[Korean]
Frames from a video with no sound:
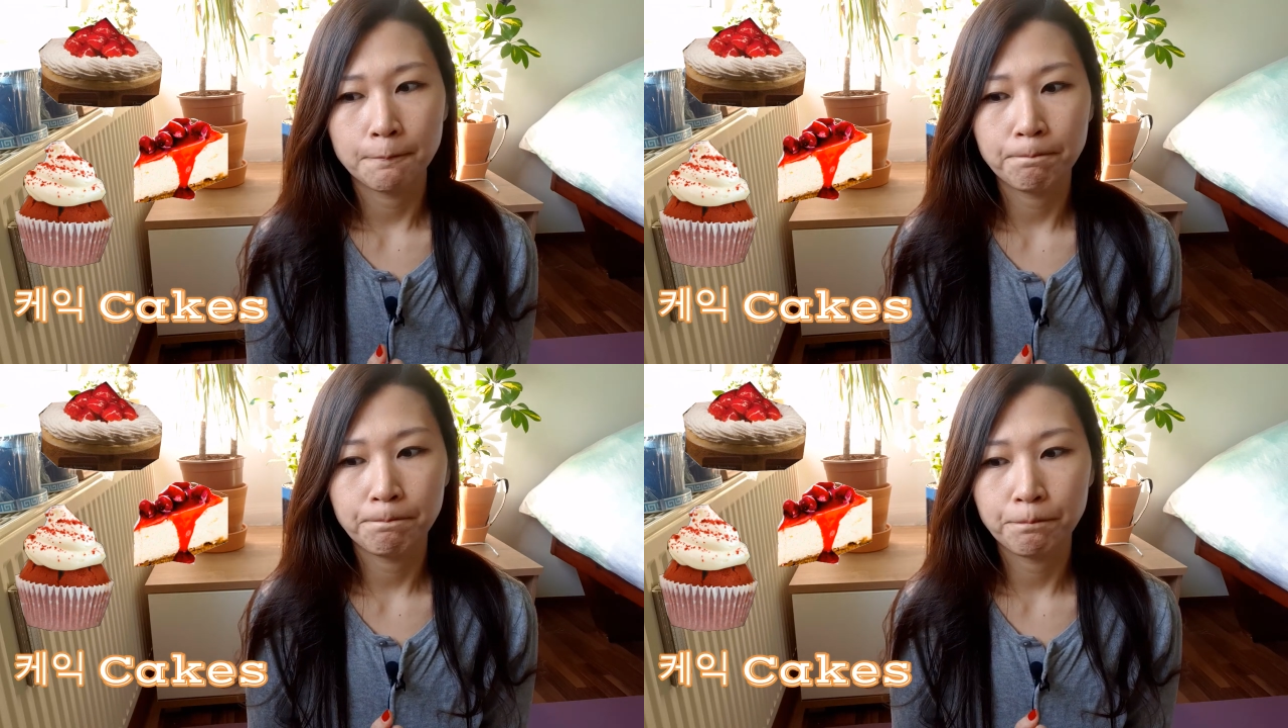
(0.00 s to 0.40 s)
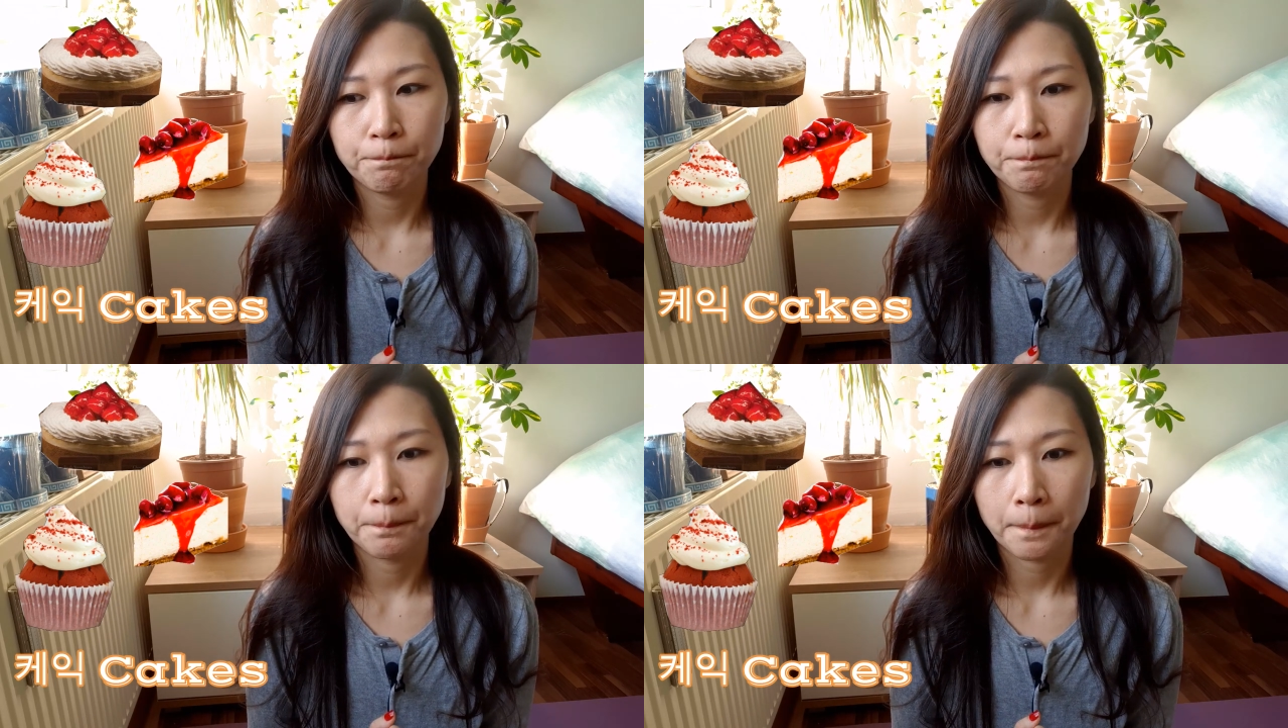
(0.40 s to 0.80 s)

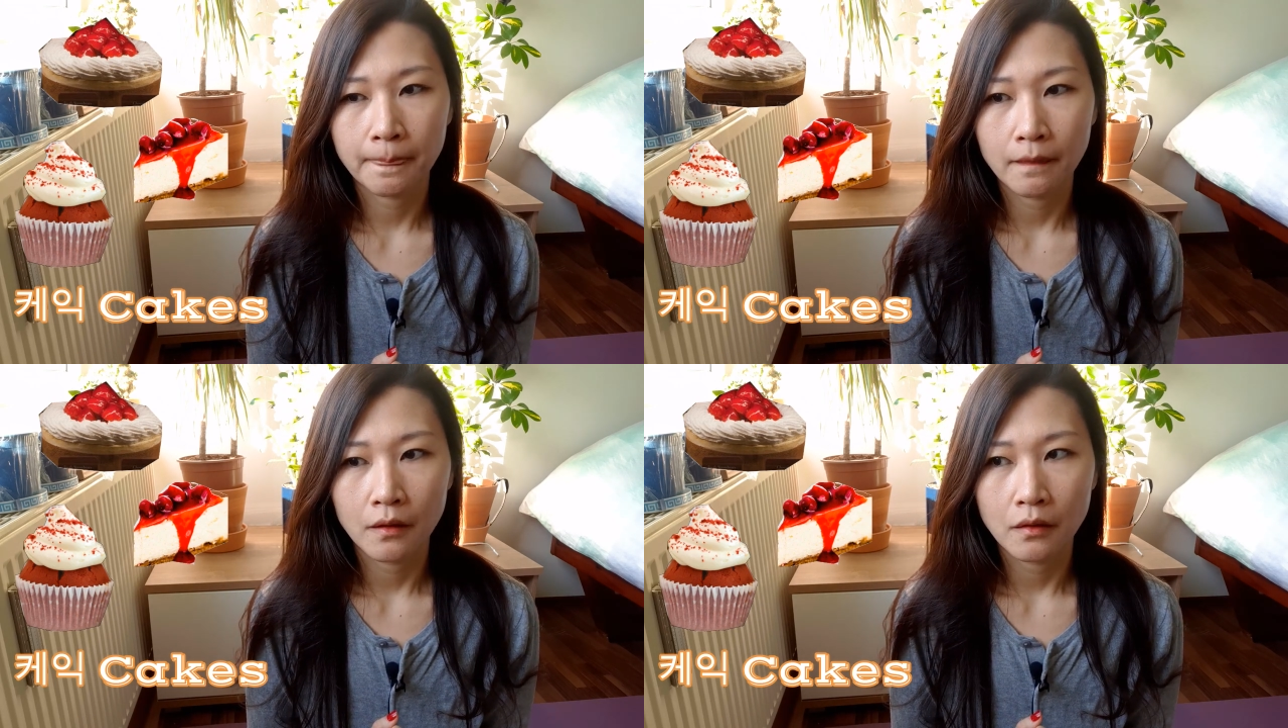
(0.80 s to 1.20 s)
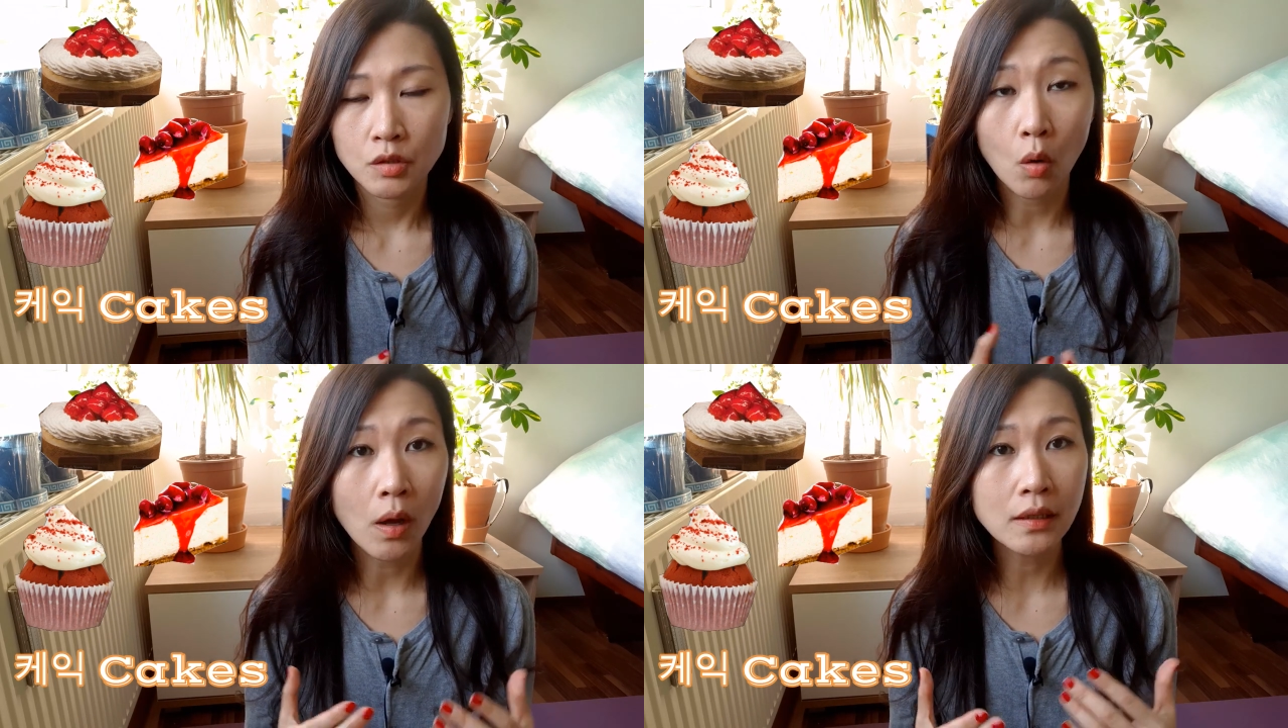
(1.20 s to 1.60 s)
음
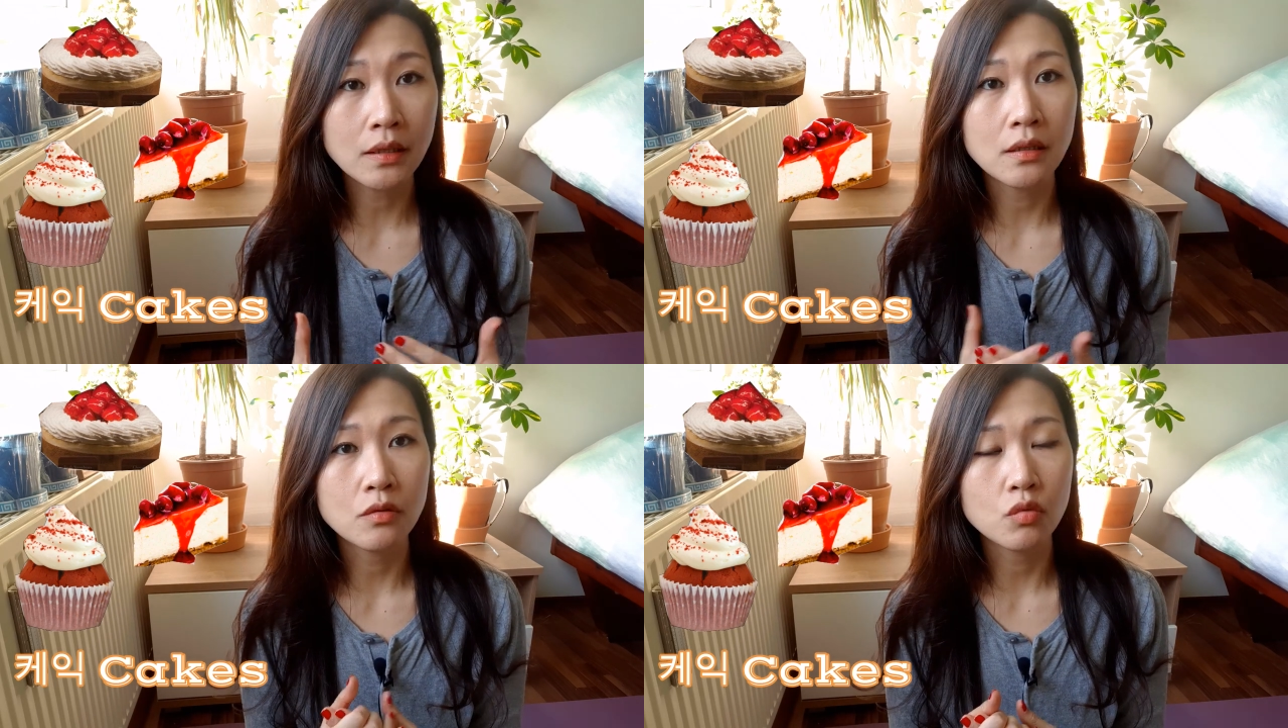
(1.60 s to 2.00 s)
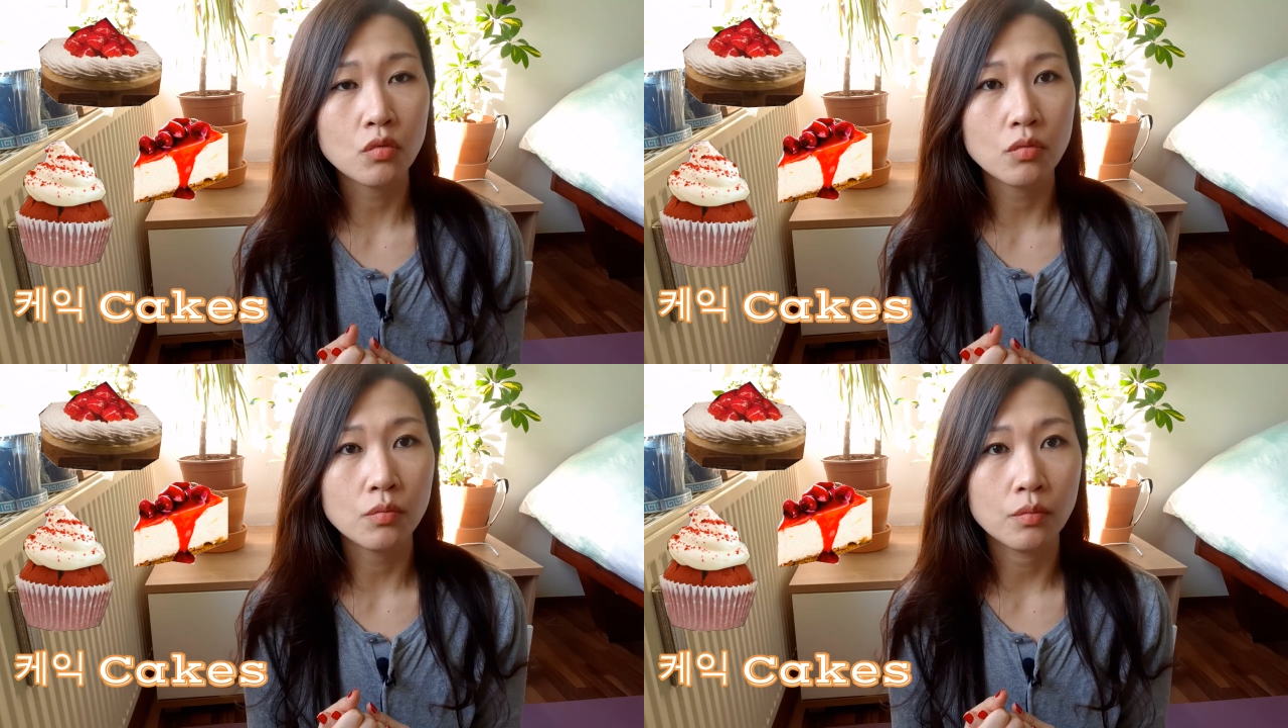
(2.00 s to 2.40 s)
저한테는
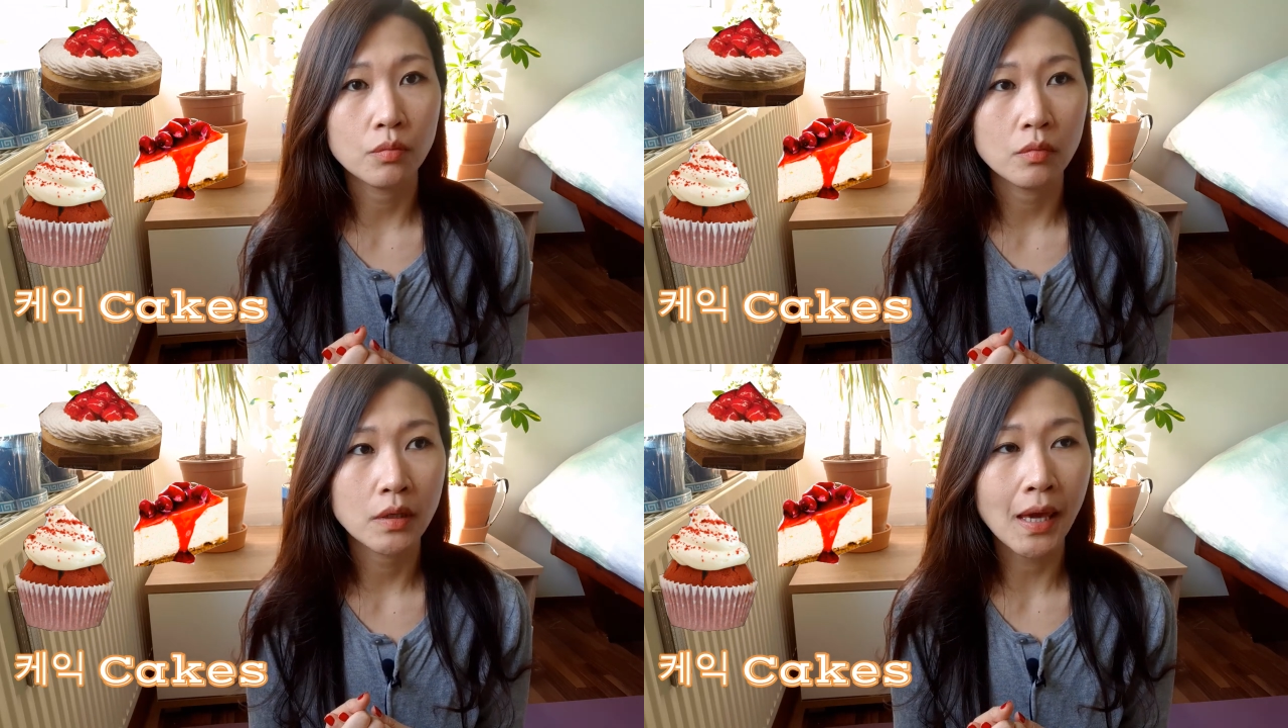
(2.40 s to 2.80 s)
조금